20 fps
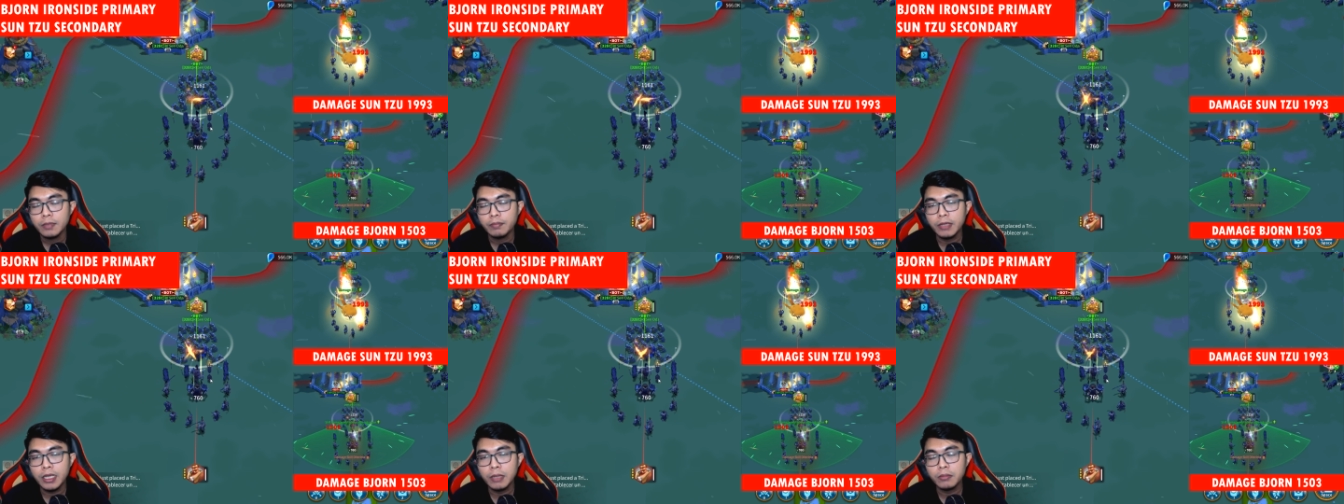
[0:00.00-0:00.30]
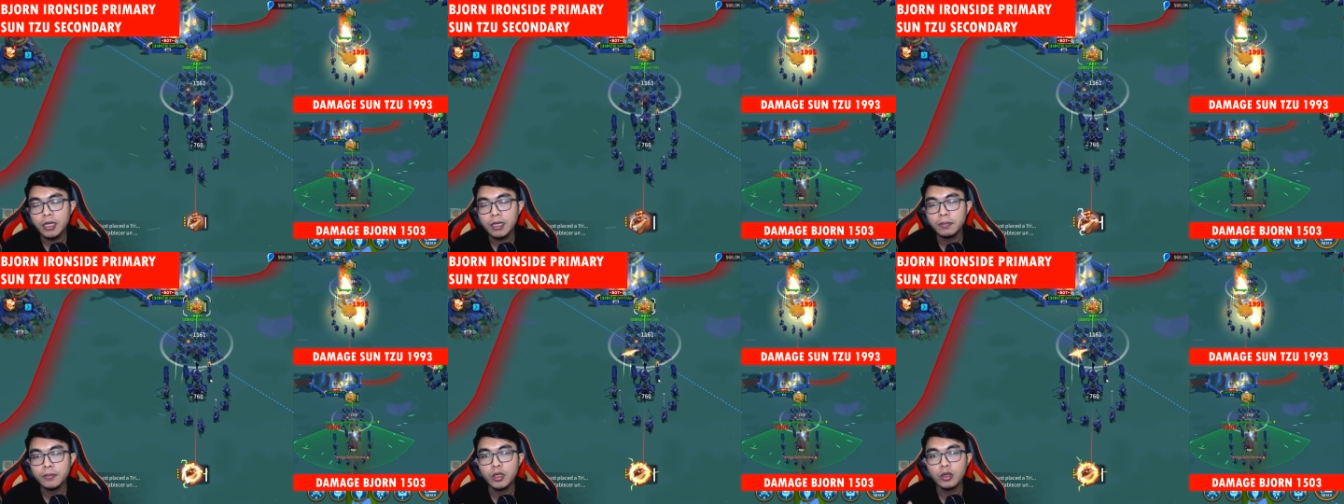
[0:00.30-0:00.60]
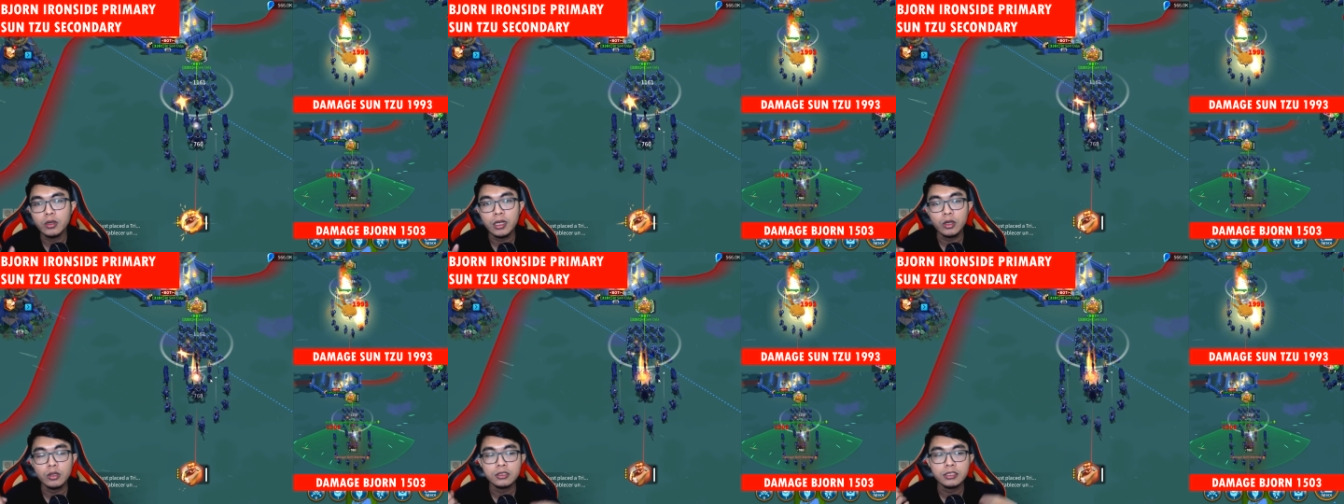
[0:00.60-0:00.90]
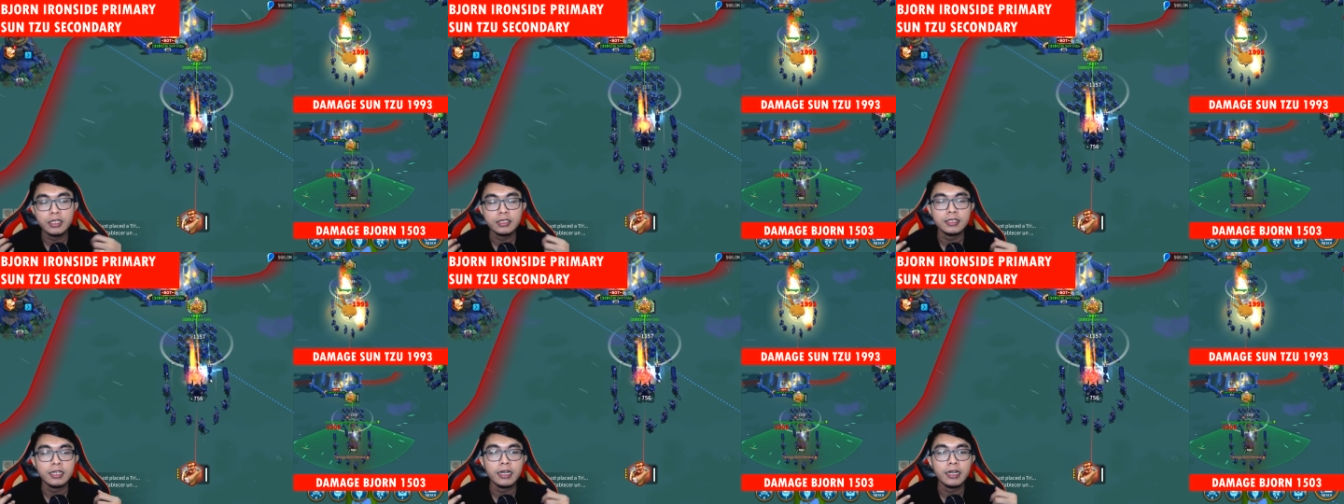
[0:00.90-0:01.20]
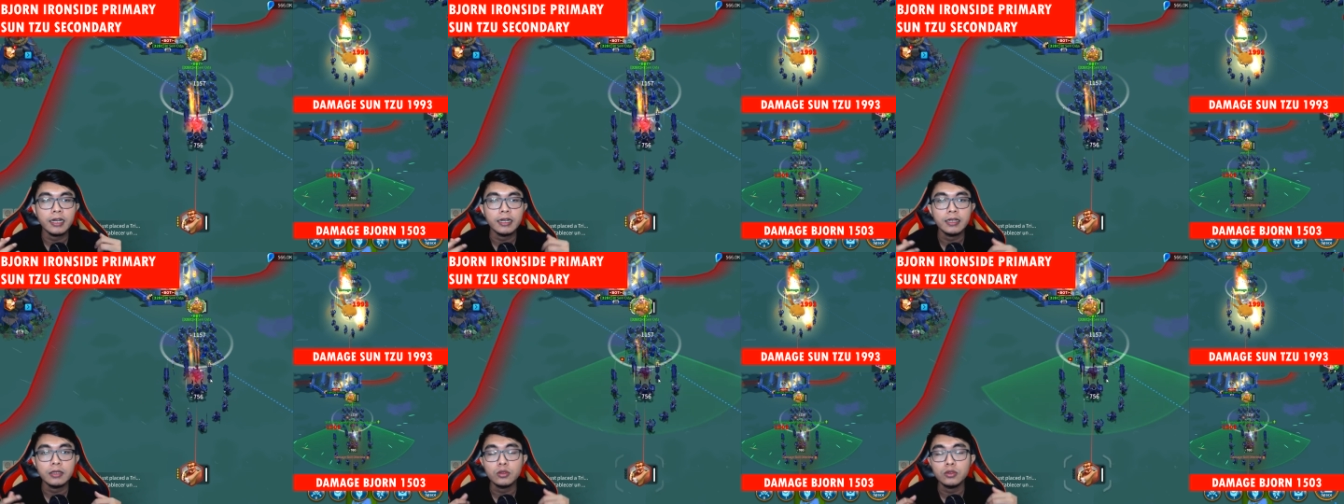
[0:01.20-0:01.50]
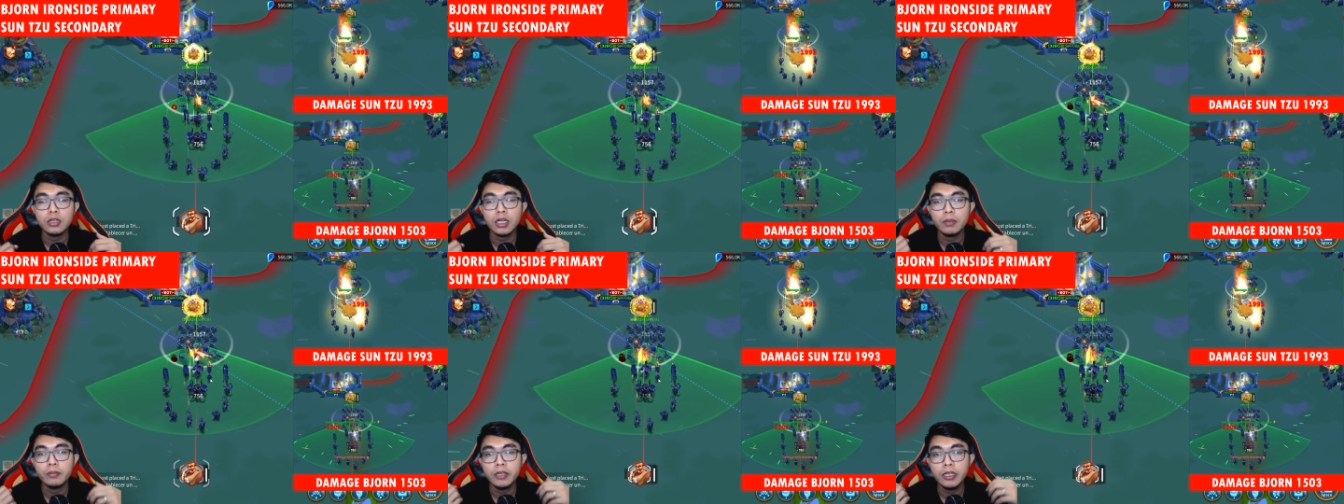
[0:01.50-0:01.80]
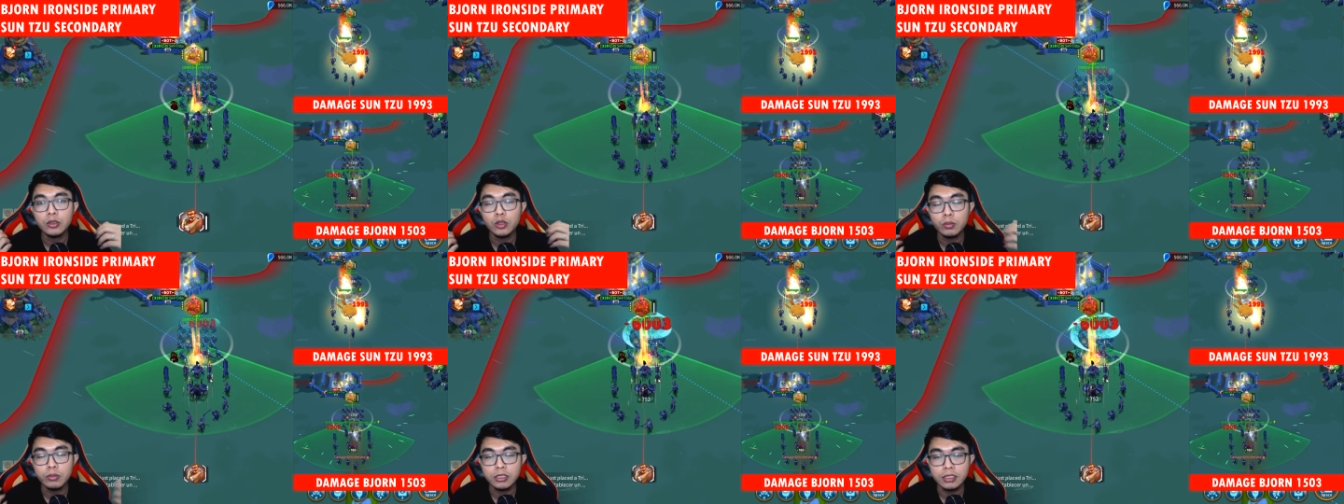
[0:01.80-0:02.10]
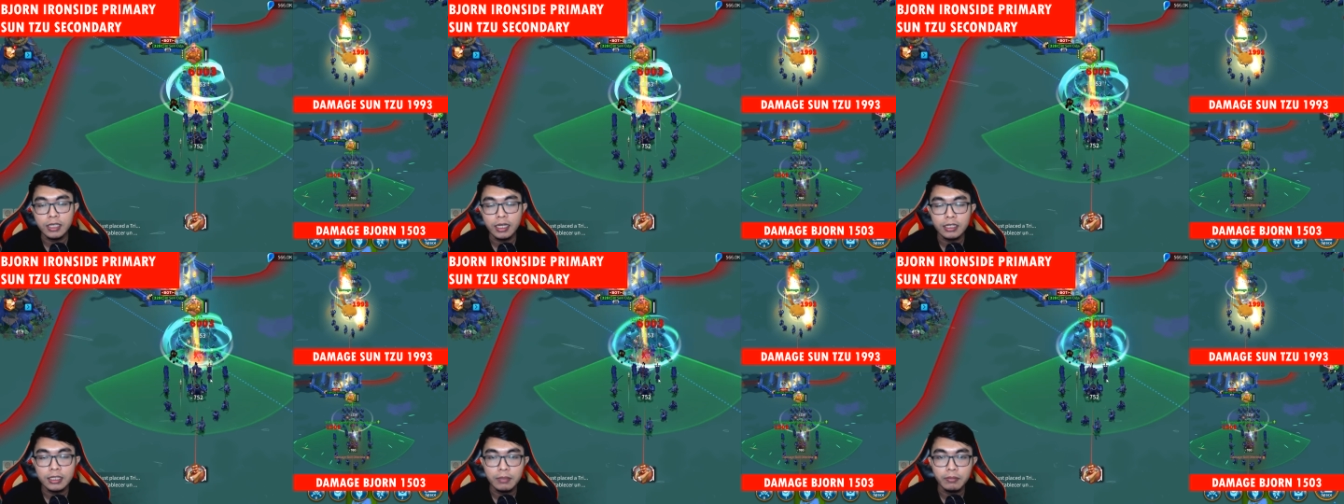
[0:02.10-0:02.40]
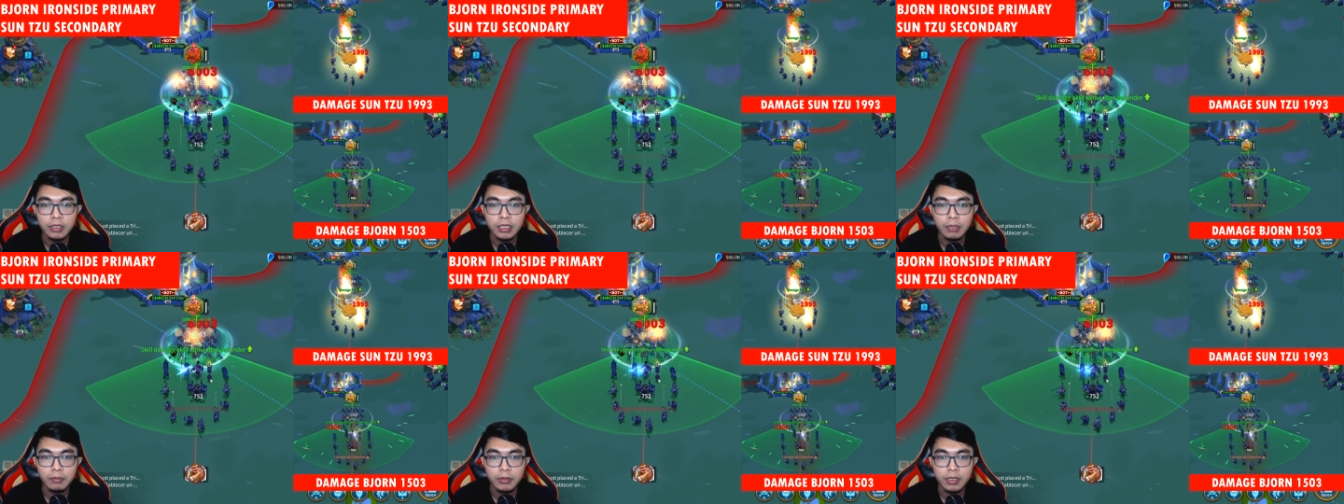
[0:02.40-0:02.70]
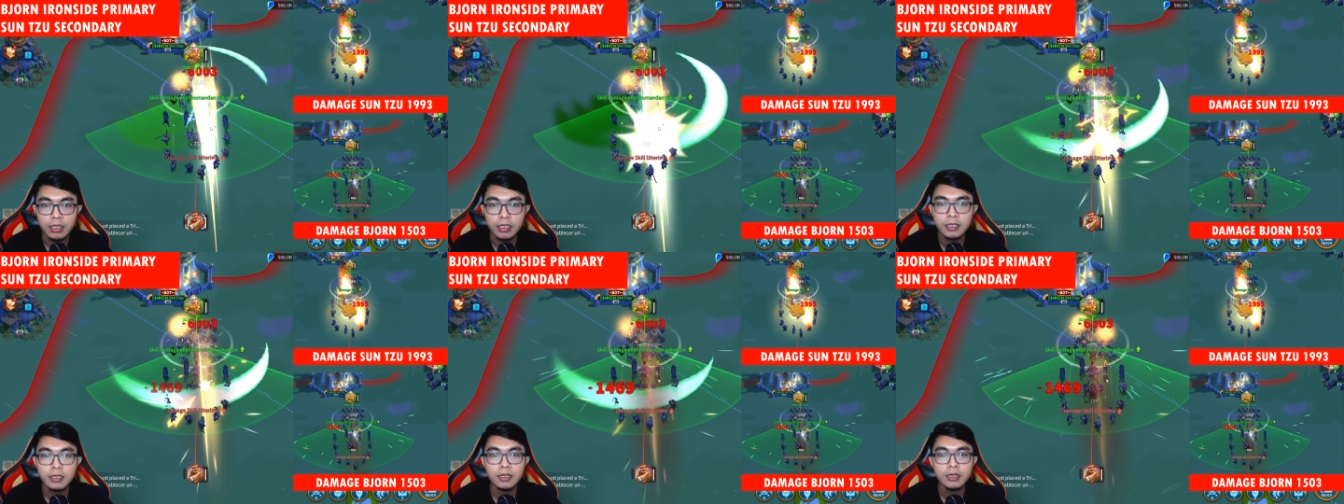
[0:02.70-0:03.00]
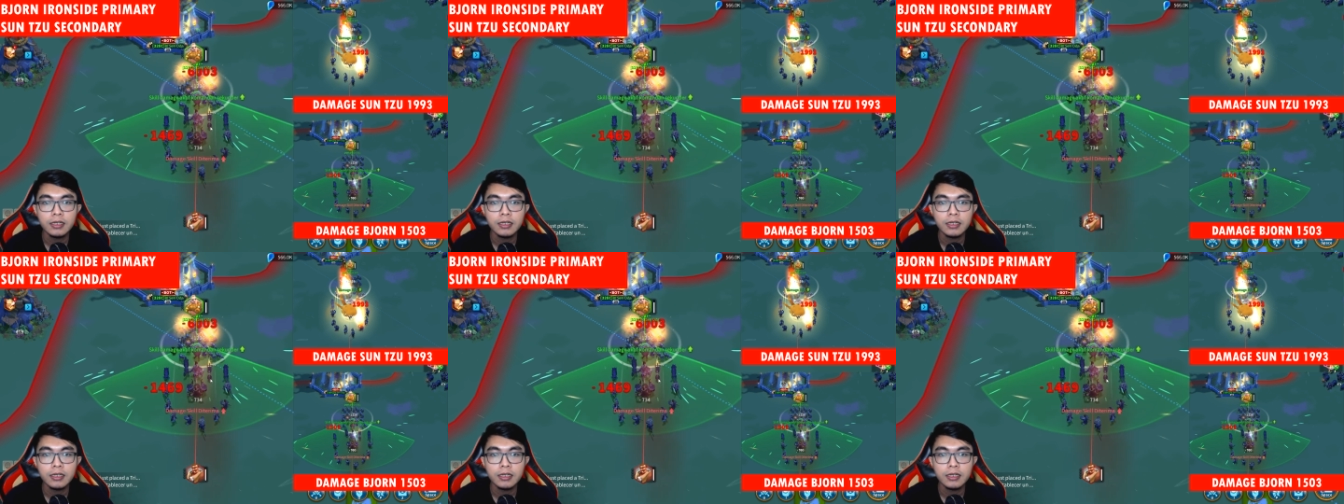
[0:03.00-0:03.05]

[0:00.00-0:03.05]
Memang Bjorn Iron set serangannya itu nggak begitu besar teman-teman.